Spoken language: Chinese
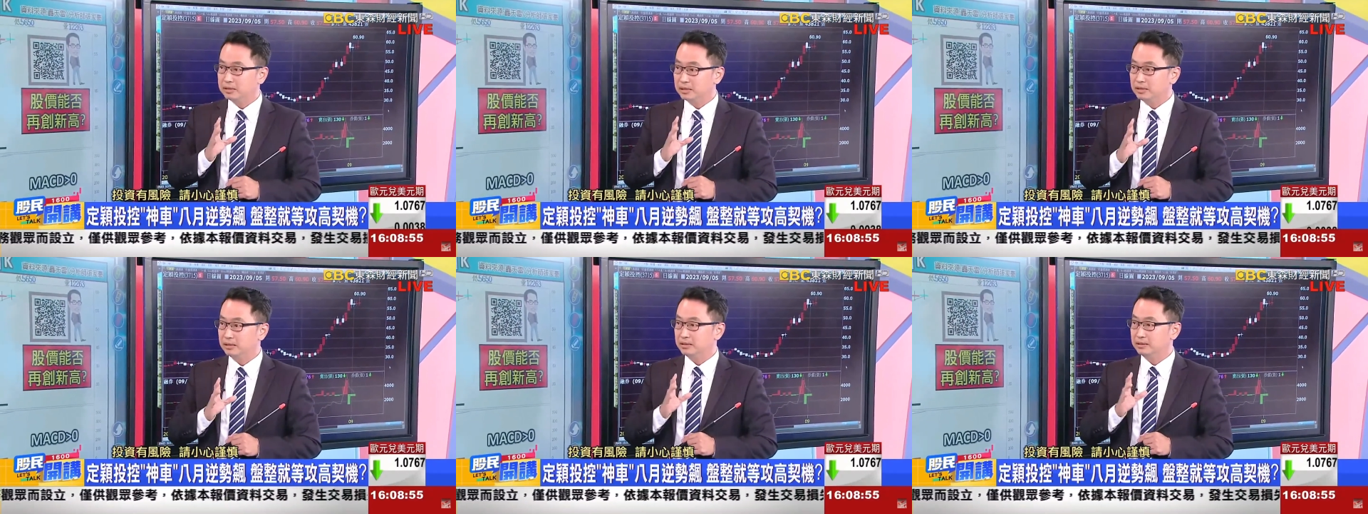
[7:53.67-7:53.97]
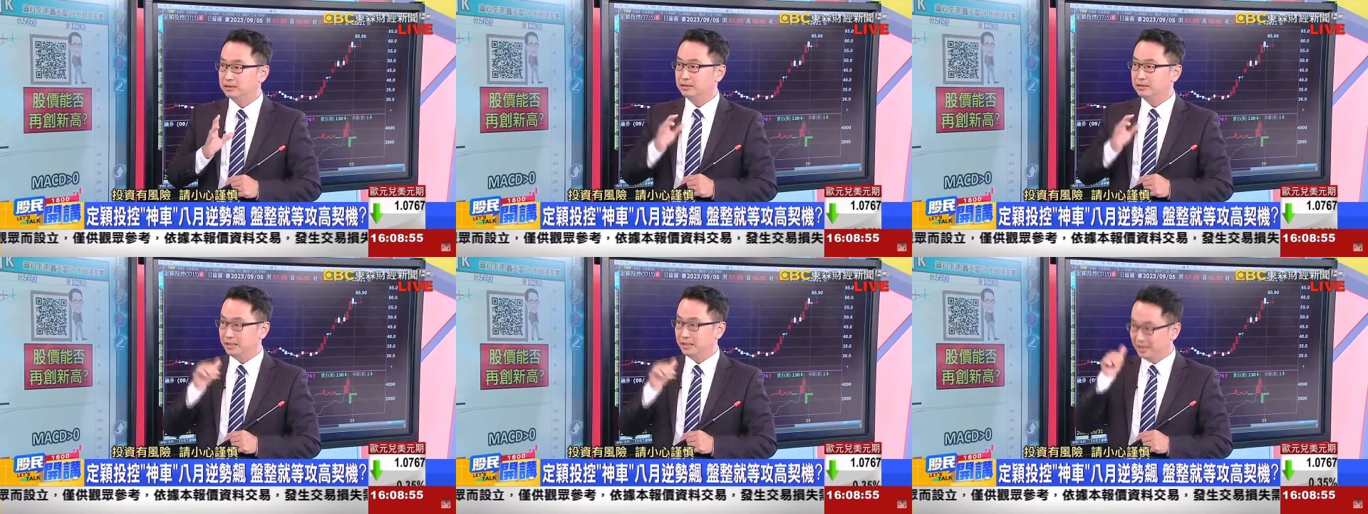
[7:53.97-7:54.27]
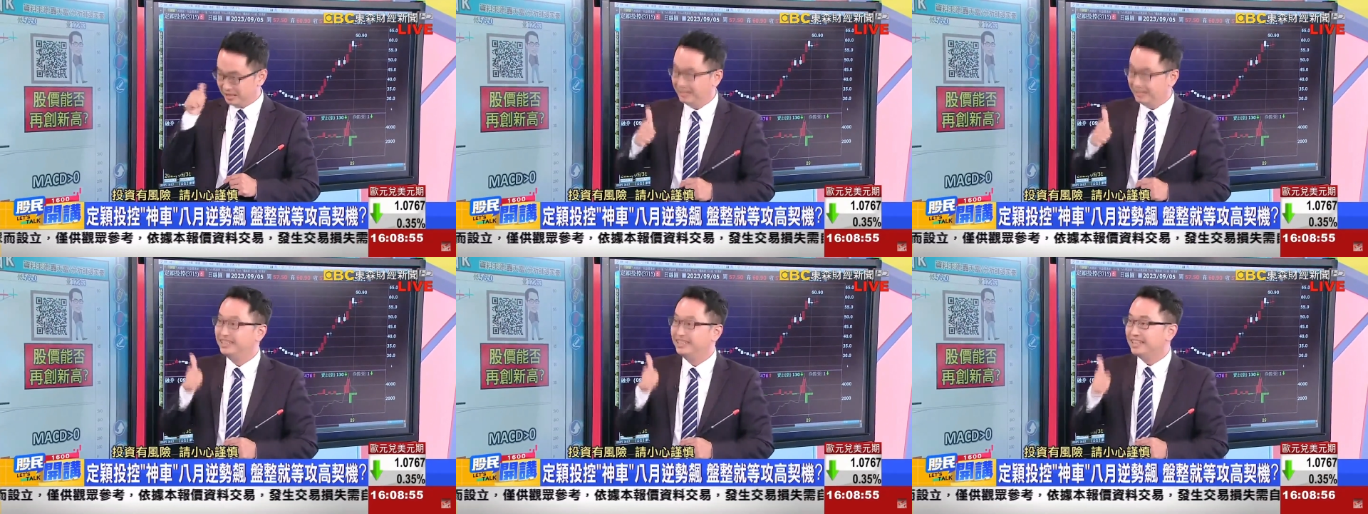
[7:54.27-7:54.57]
真的是
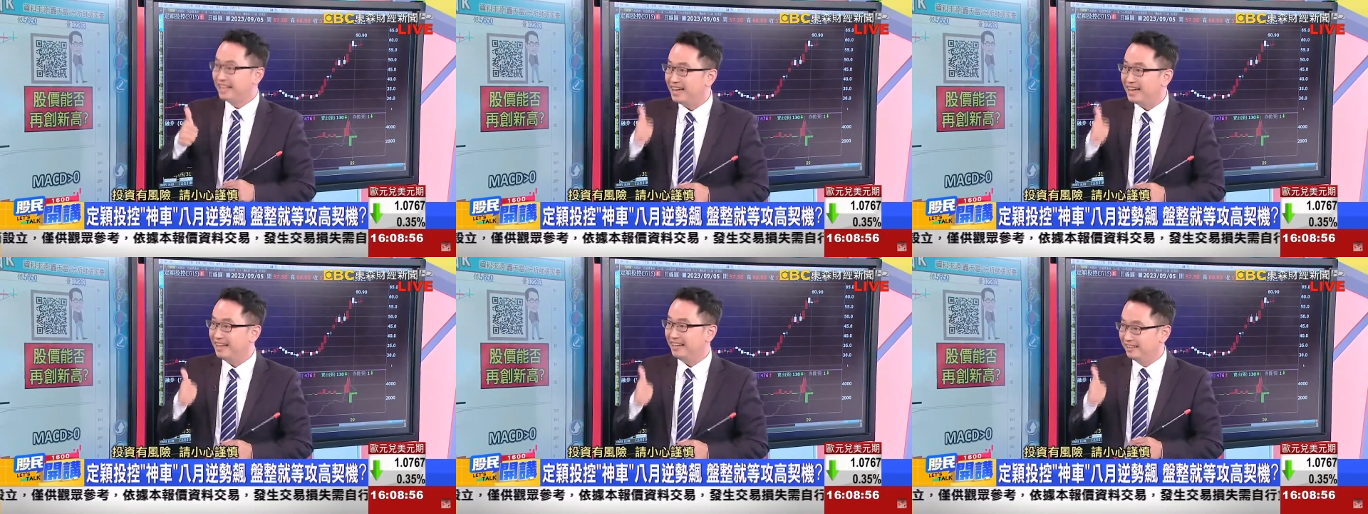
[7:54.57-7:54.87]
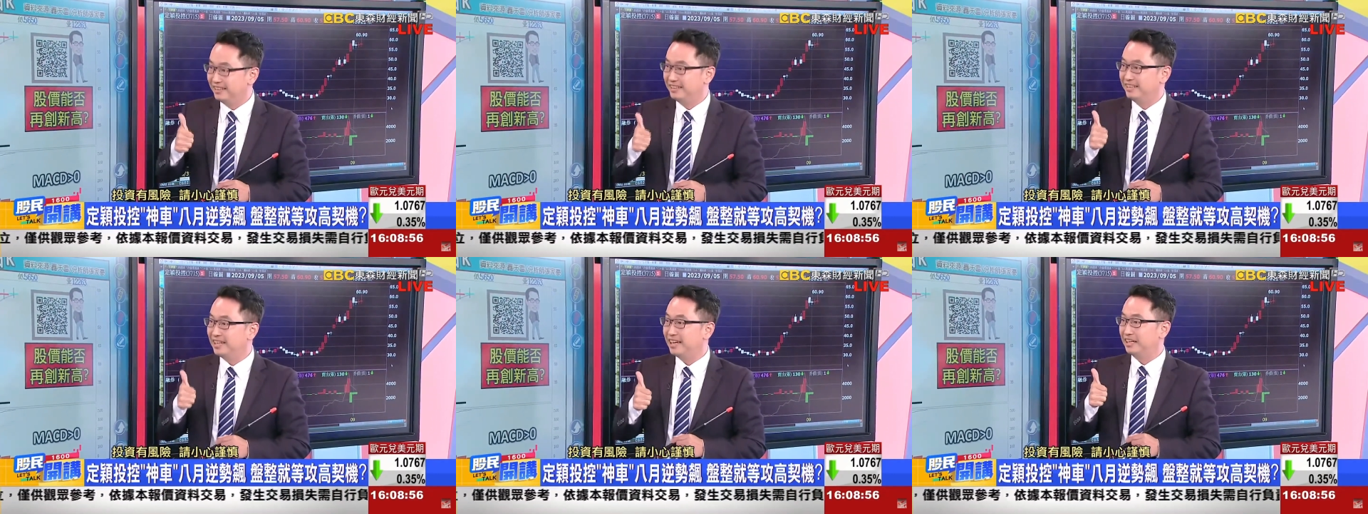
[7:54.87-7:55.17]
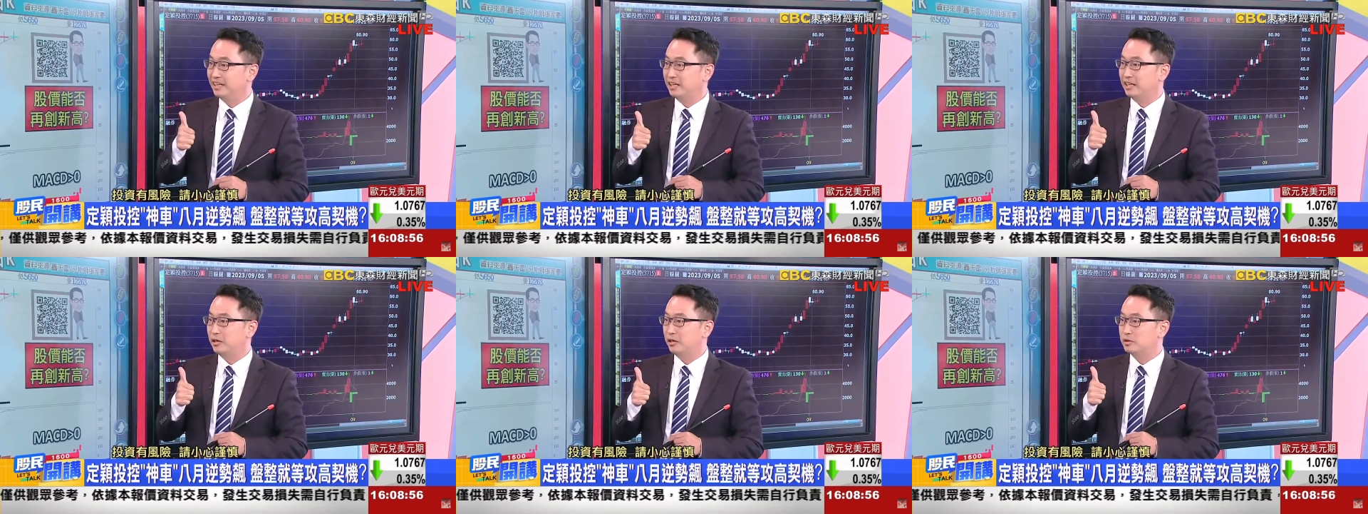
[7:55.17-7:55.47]
很厉害、很厉
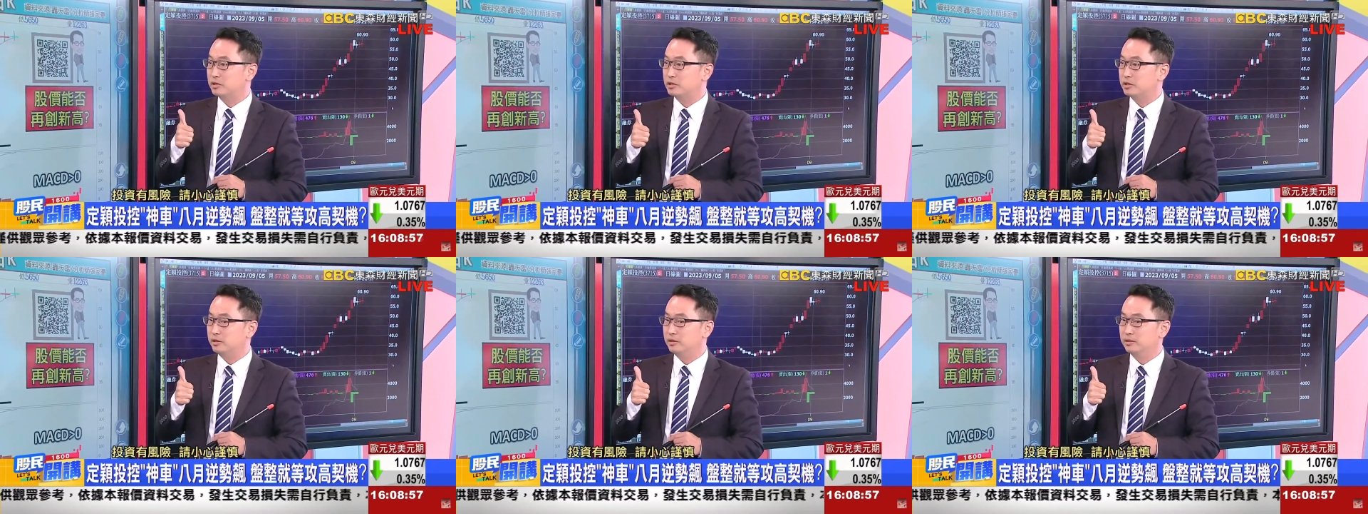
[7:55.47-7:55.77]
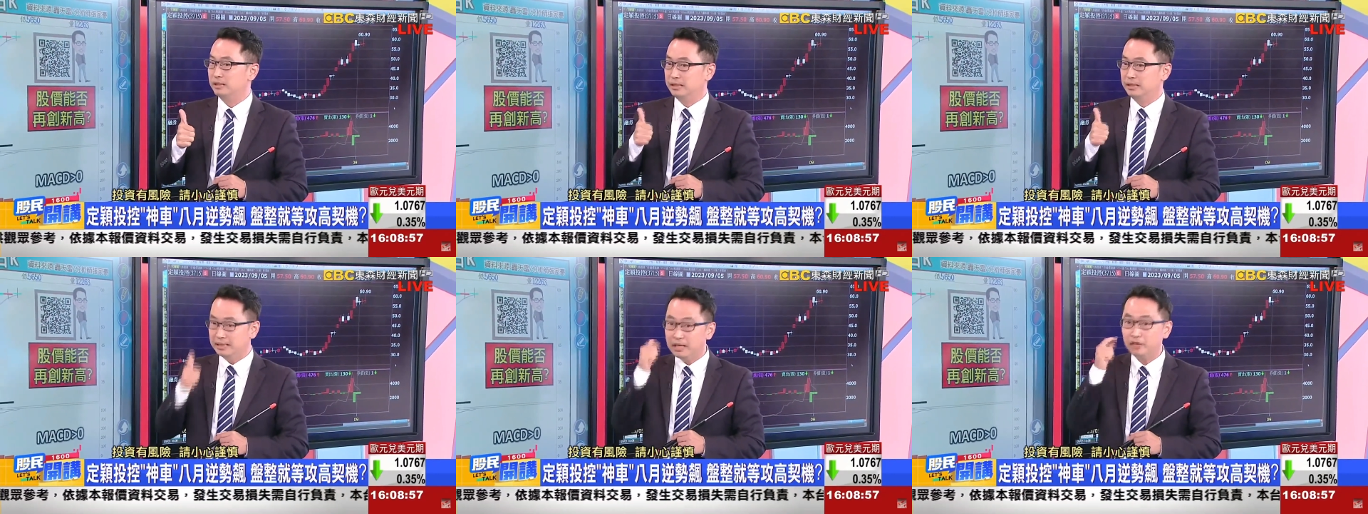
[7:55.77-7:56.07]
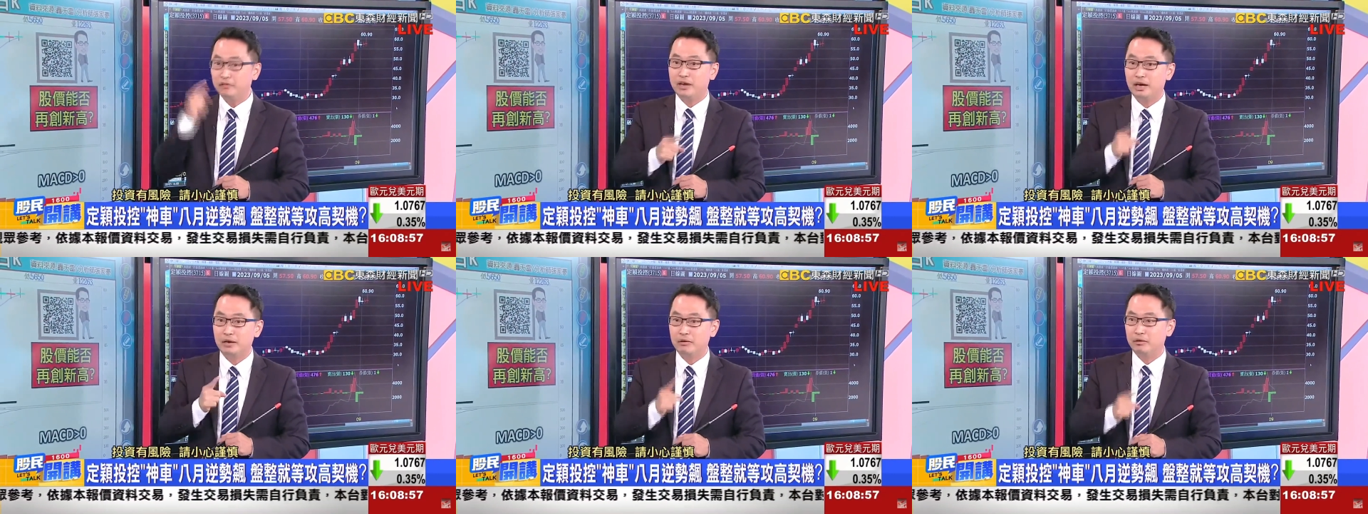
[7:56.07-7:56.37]
害的高手。你要